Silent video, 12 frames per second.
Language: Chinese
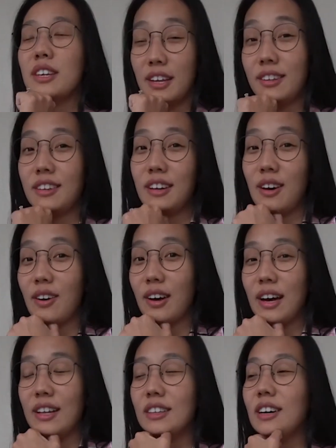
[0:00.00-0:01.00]
也挺好
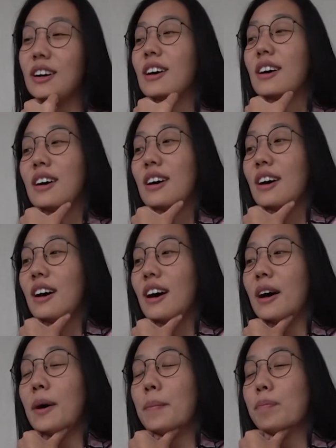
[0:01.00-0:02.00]
看的，
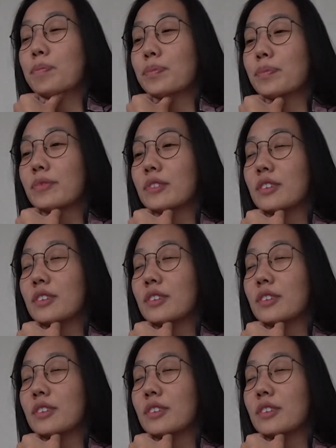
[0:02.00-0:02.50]
嗯，